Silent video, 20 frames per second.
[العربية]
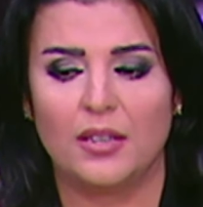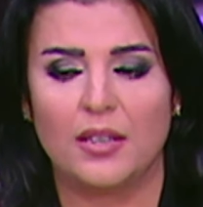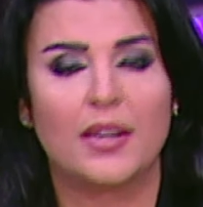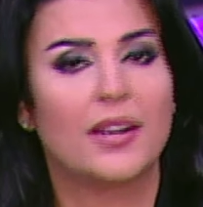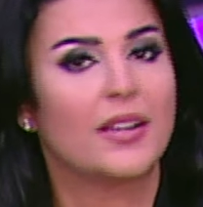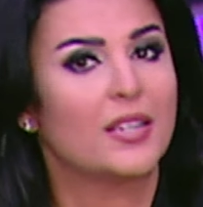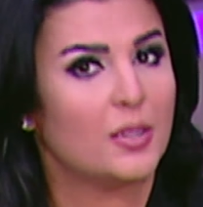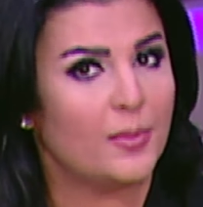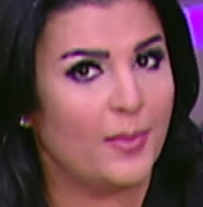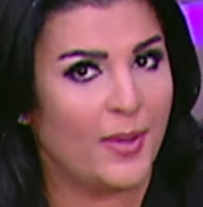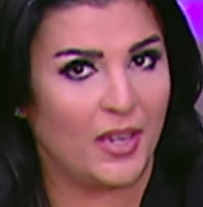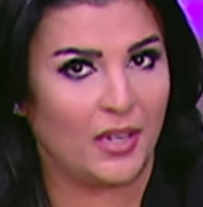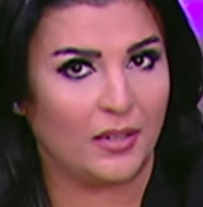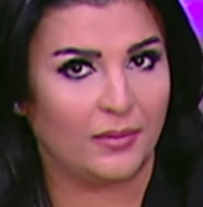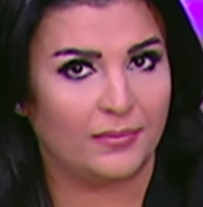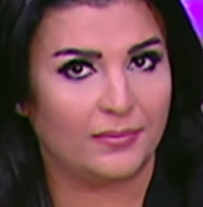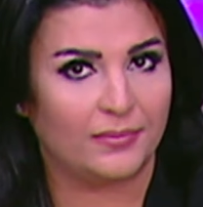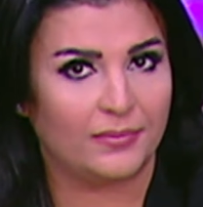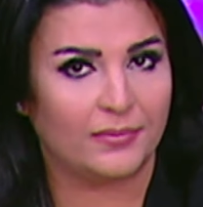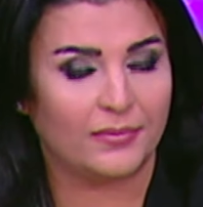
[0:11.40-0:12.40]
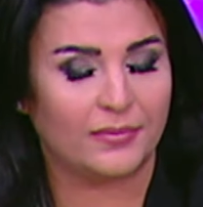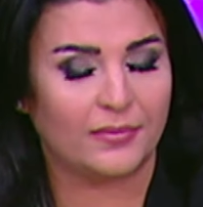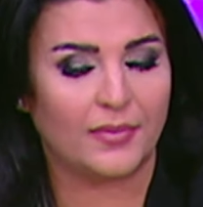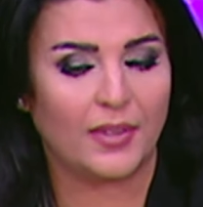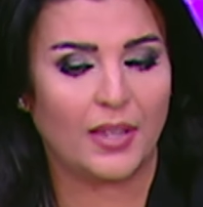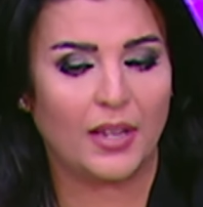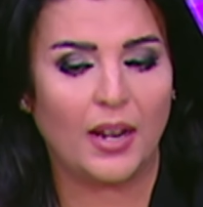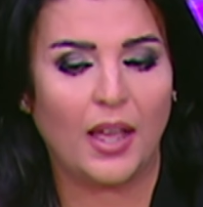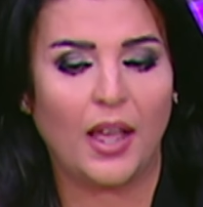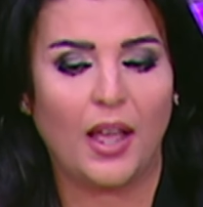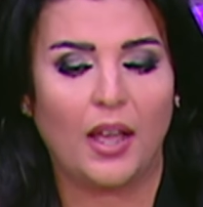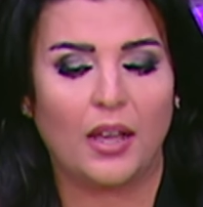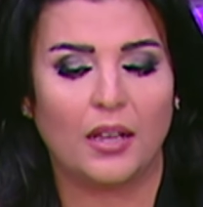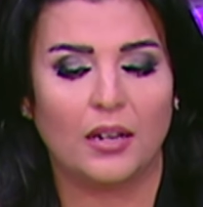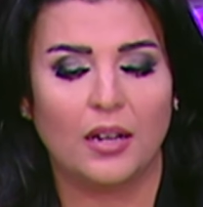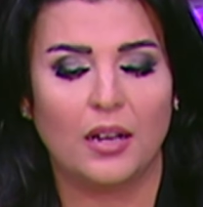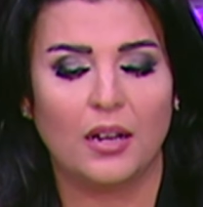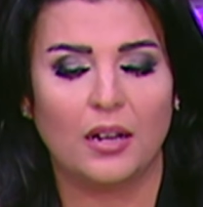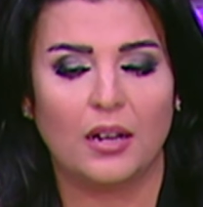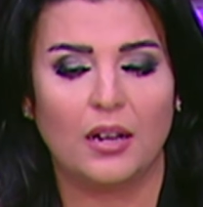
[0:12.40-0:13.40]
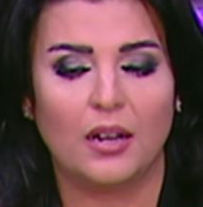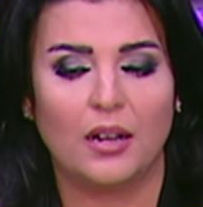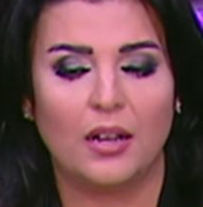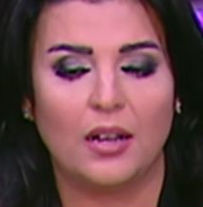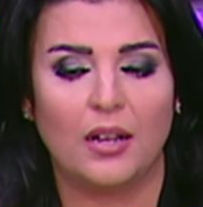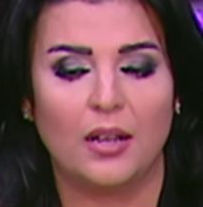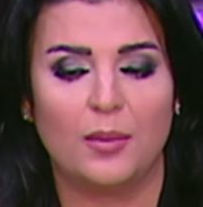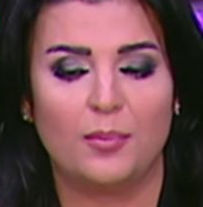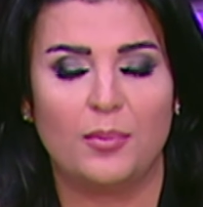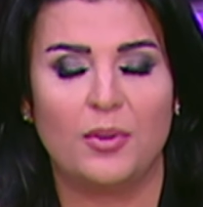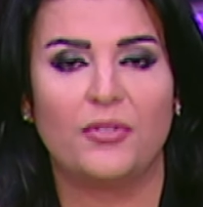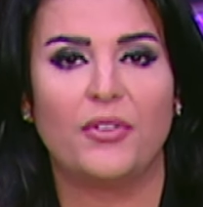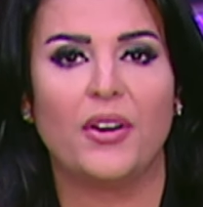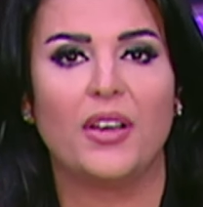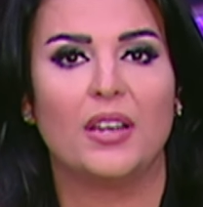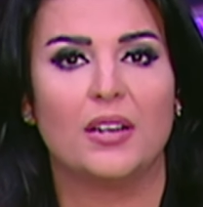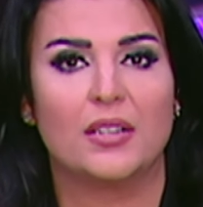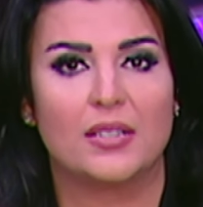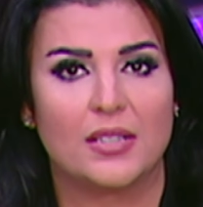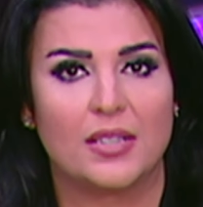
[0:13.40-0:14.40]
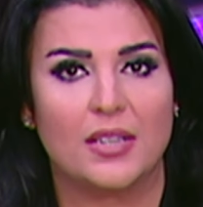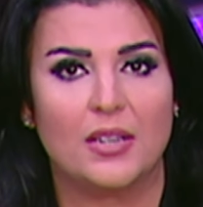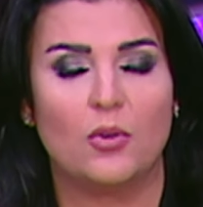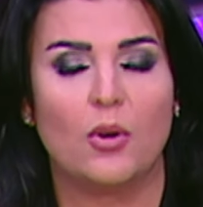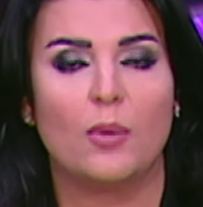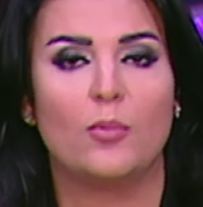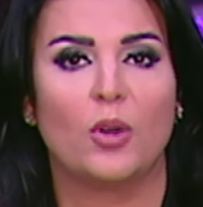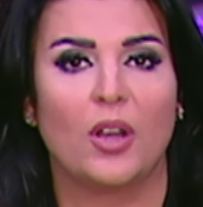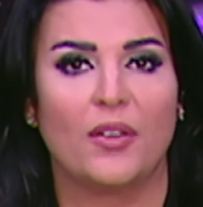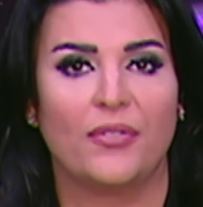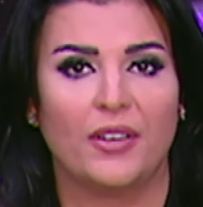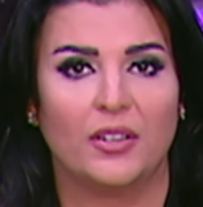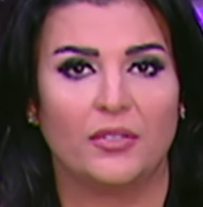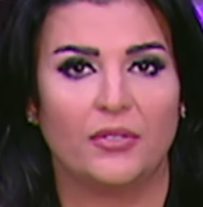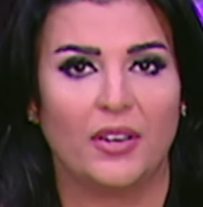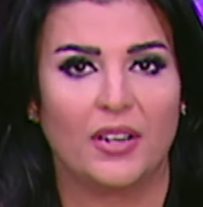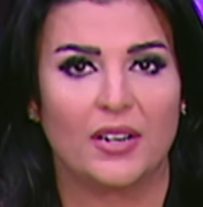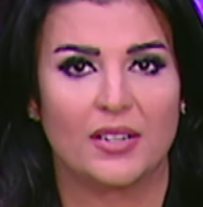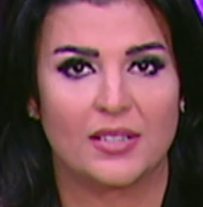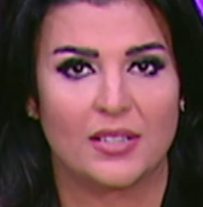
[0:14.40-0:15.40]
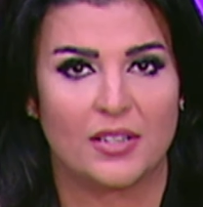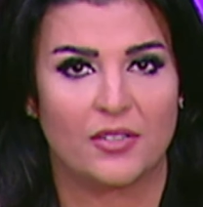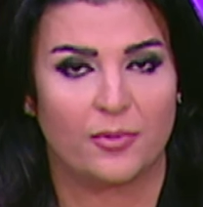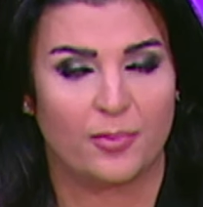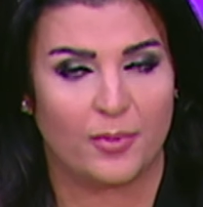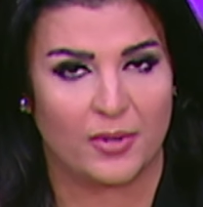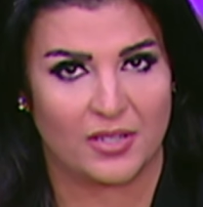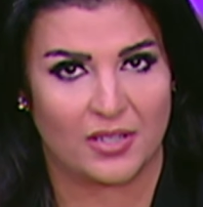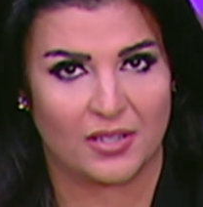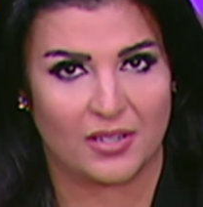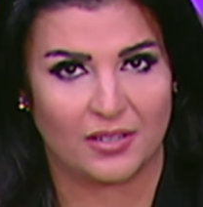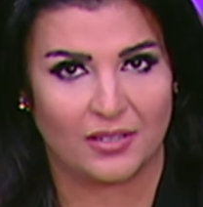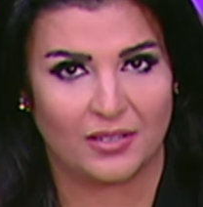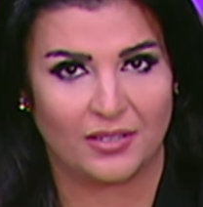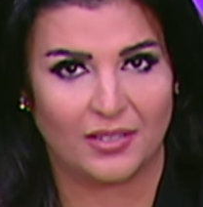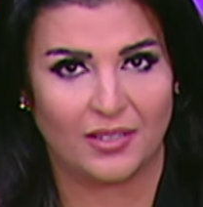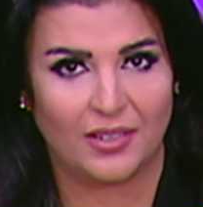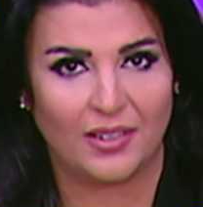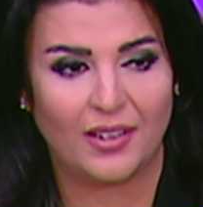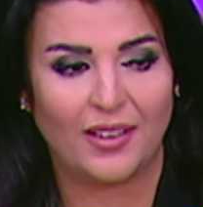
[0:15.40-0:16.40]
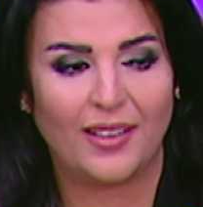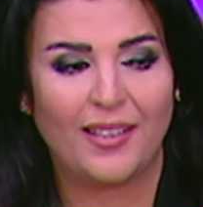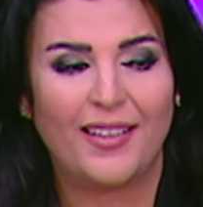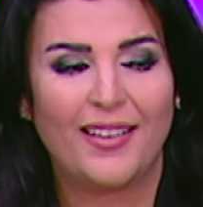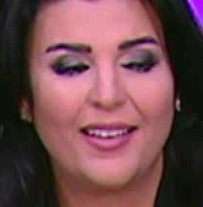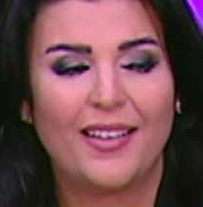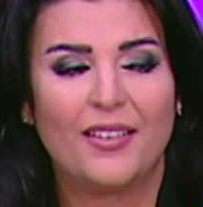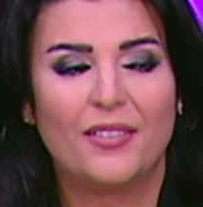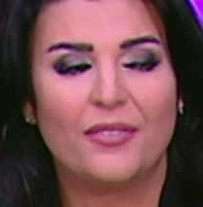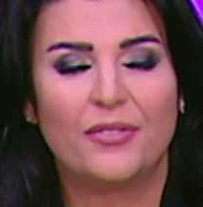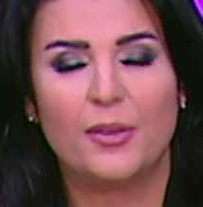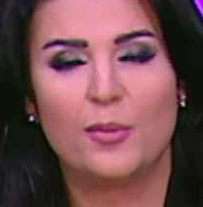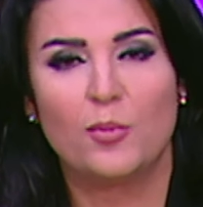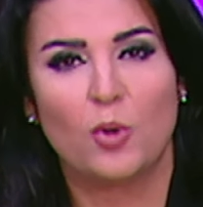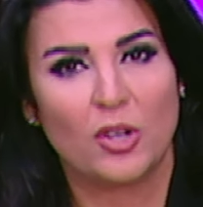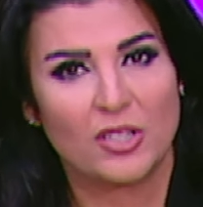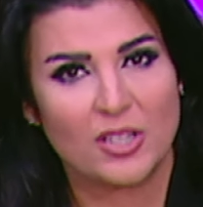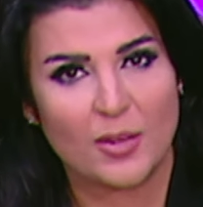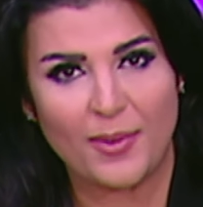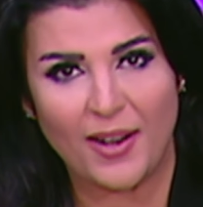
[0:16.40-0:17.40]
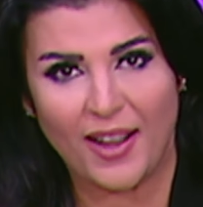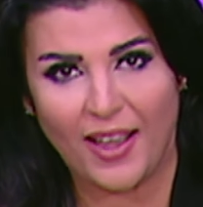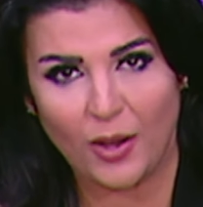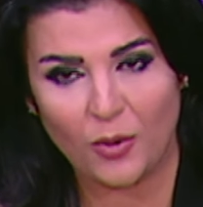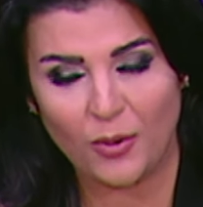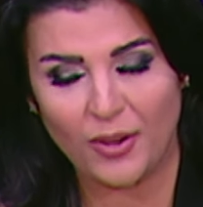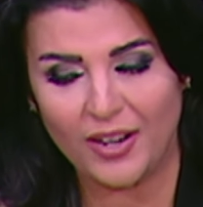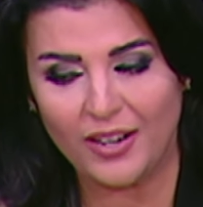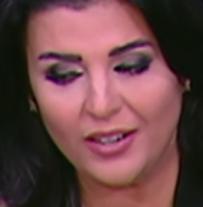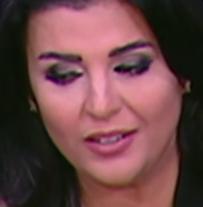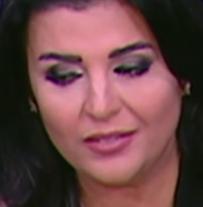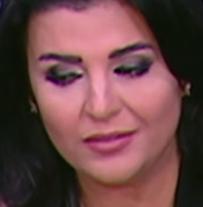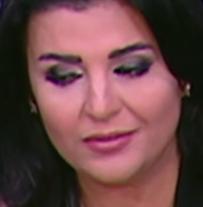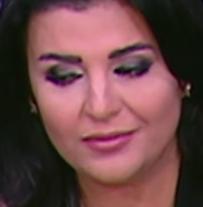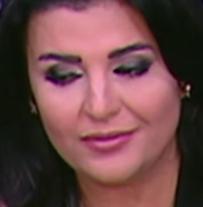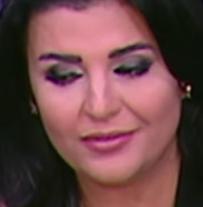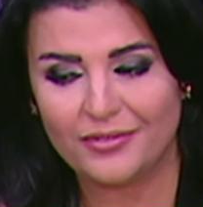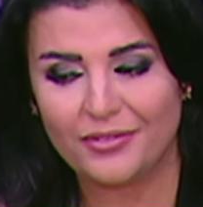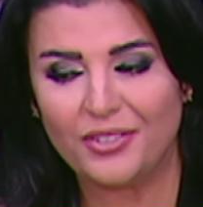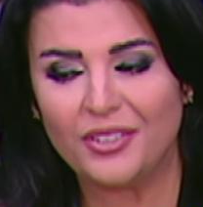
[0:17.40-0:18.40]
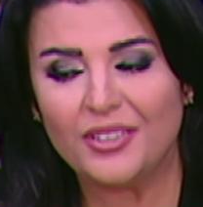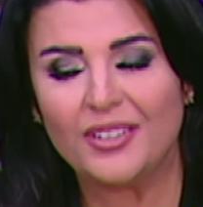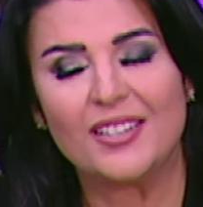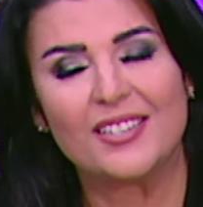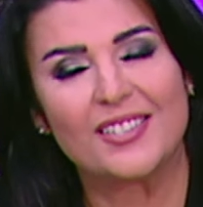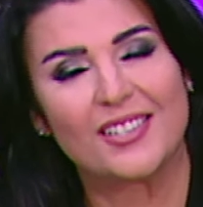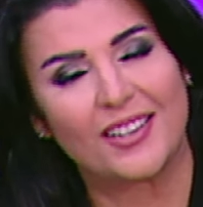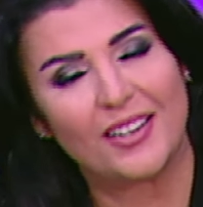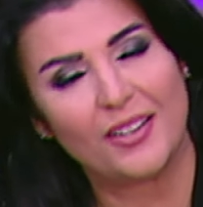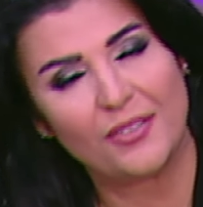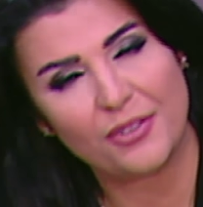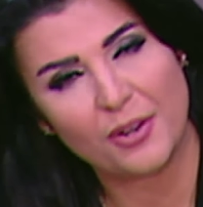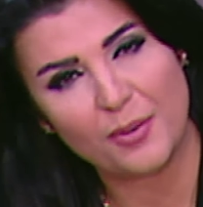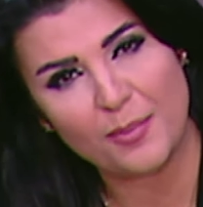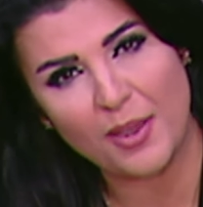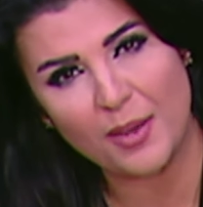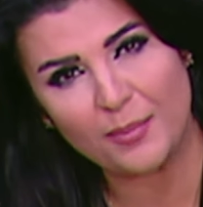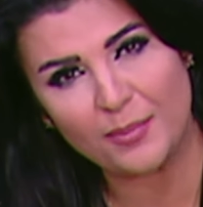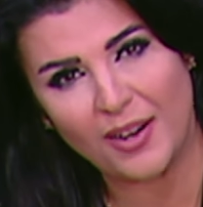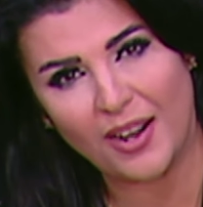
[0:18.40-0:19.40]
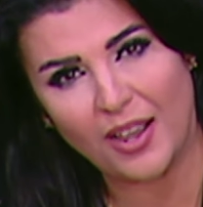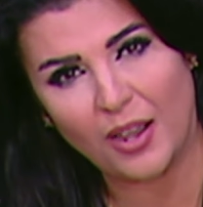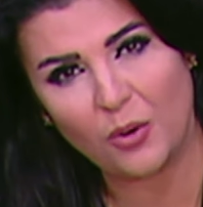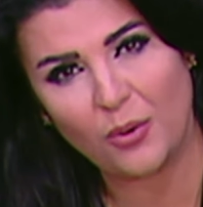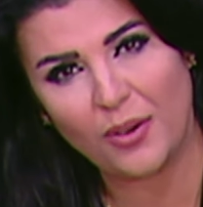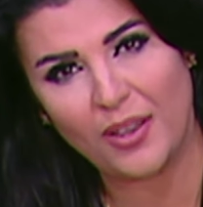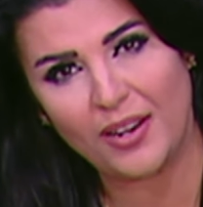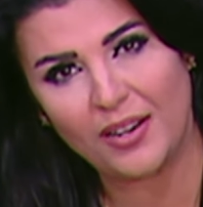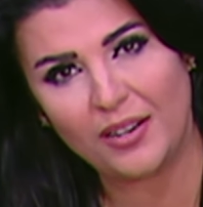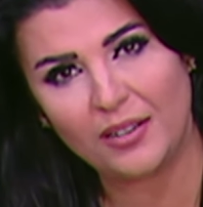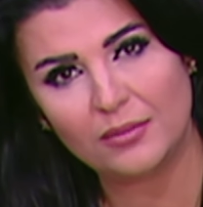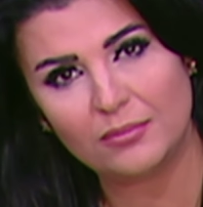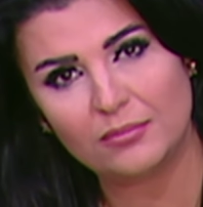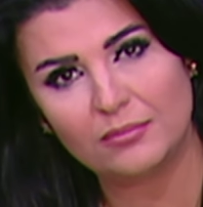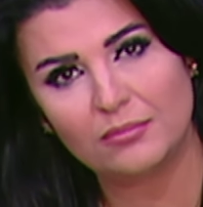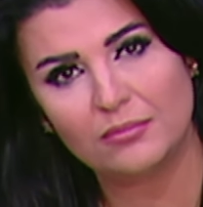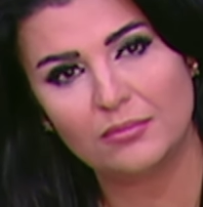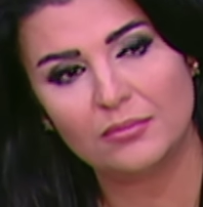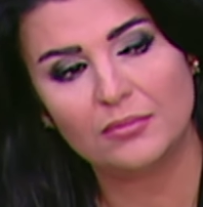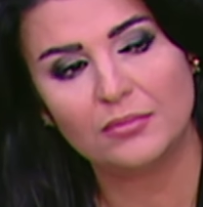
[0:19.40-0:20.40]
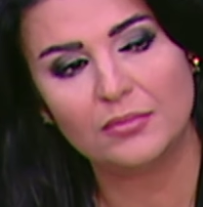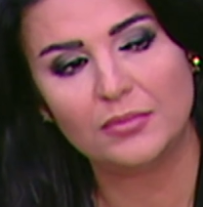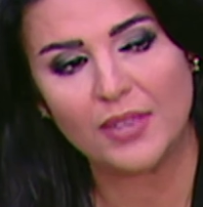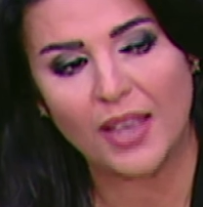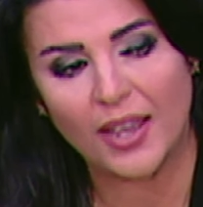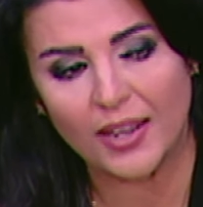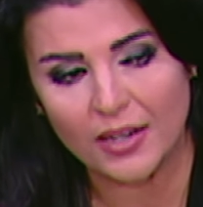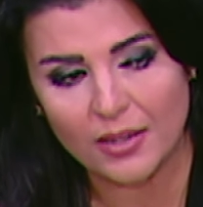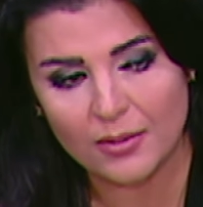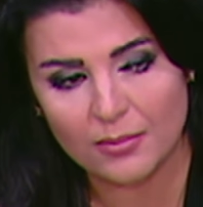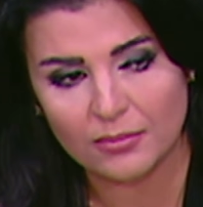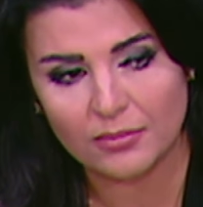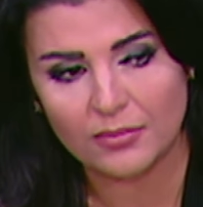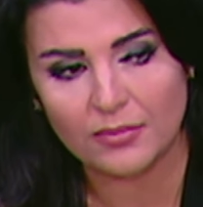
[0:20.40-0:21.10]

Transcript: رسميه لها علاقه بفيروس سي ومكافحه فيروس سي في مصر في معظم الاحوال في 90% من الاحوال يعني